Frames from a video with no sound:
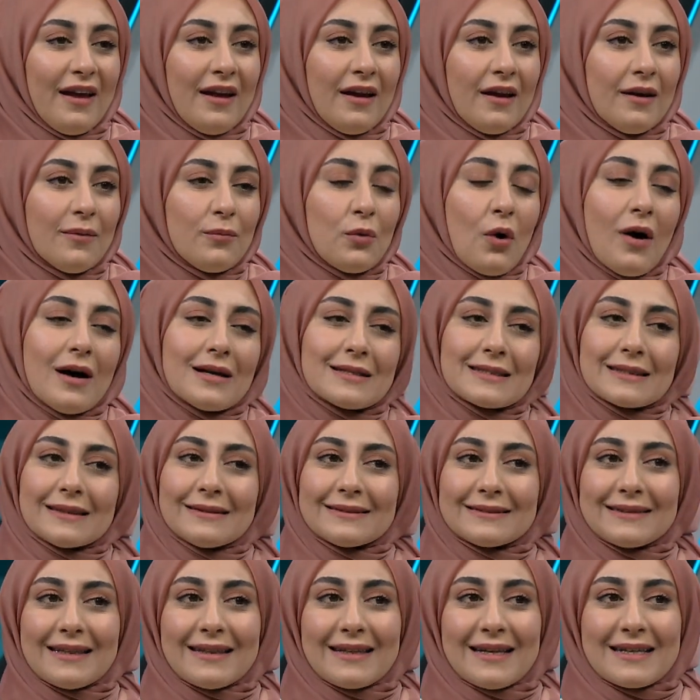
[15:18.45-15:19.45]
Hmm. Bu
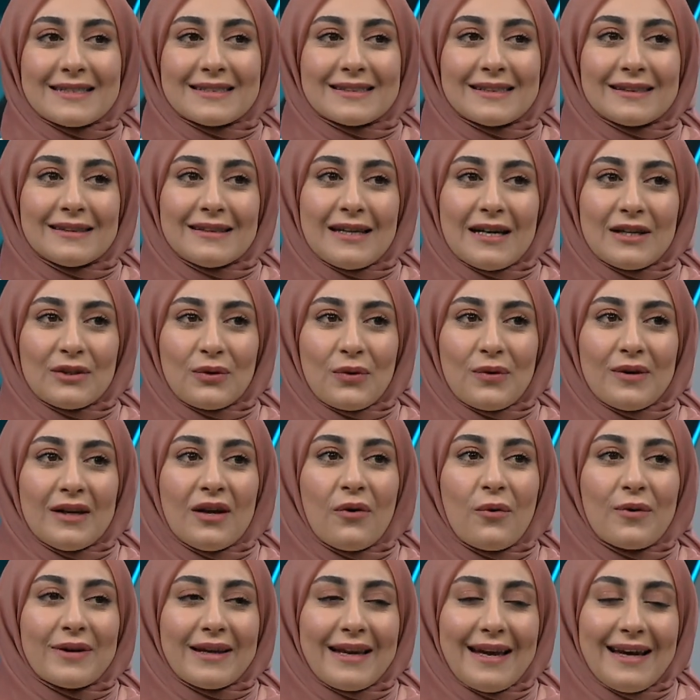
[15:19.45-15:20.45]
hastalıktan hastalığa
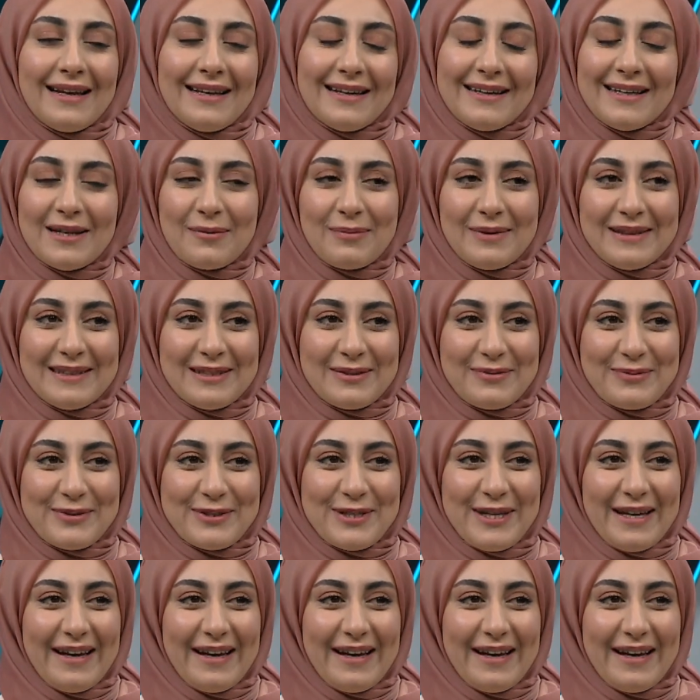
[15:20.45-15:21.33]
göre okeylenebilir bir